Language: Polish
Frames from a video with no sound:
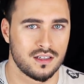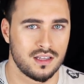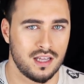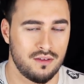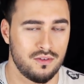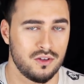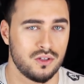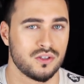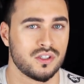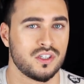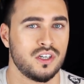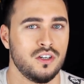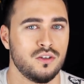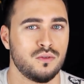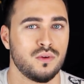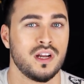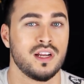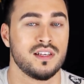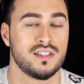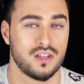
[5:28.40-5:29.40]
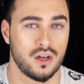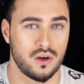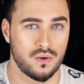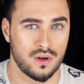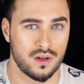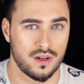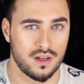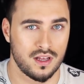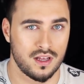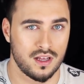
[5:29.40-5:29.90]
Nawet od kilku, ale
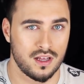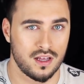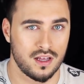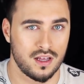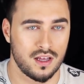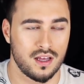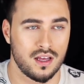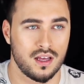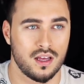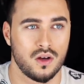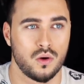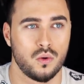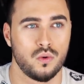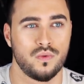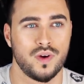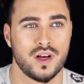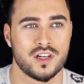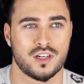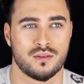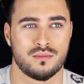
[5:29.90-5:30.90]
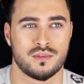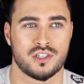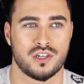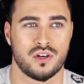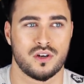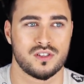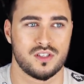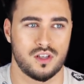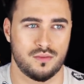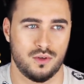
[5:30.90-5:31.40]
są. Uważam,
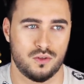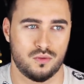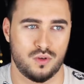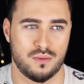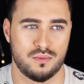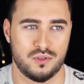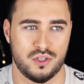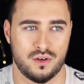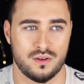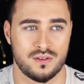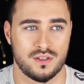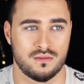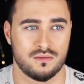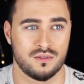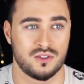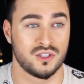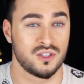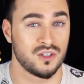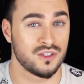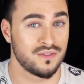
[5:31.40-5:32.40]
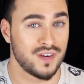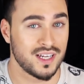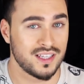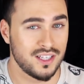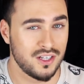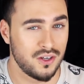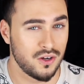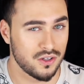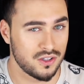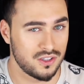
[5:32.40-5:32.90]
że osoby, które przychodzą co dwa
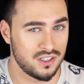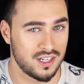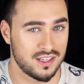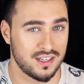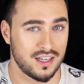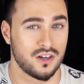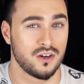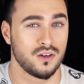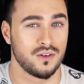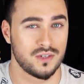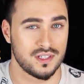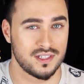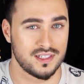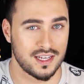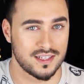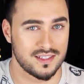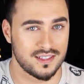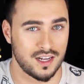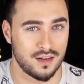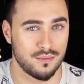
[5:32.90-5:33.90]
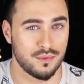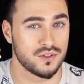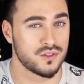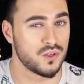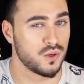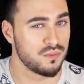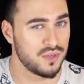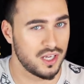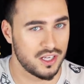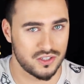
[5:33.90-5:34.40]
tygodnie na koloryzację albo
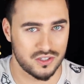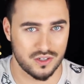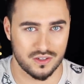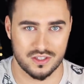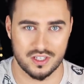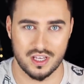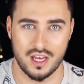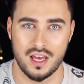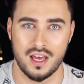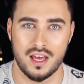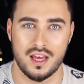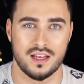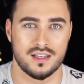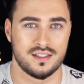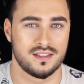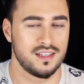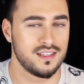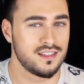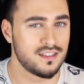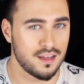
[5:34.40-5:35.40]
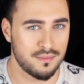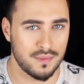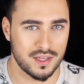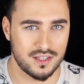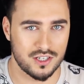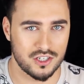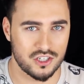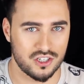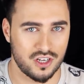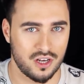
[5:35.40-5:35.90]
co miesiąc,
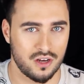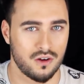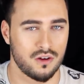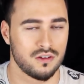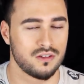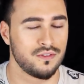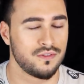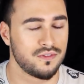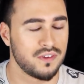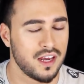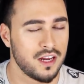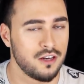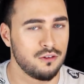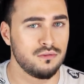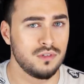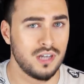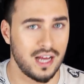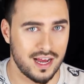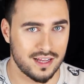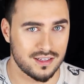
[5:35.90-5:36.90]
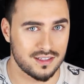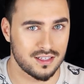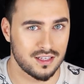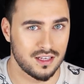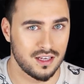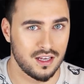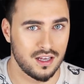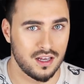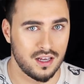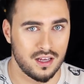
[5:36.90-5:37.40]
systematycznie od wielu lat
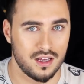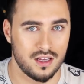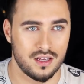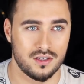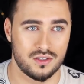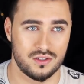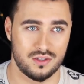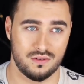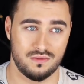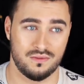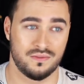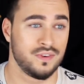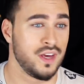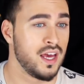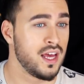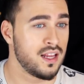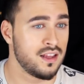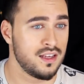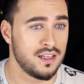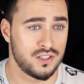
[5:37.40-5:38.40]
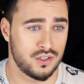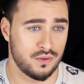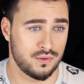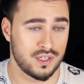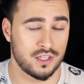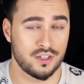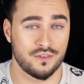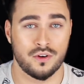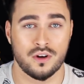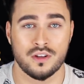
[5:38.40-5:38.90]
są wierne, są
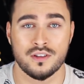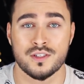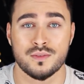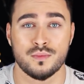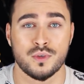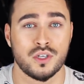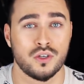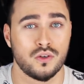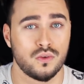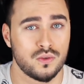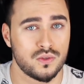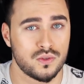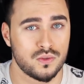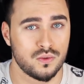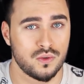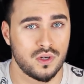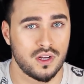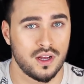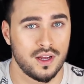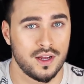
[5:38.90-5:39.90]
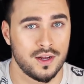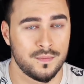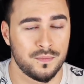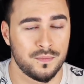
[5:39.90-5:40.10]
zadowolone z moich usług,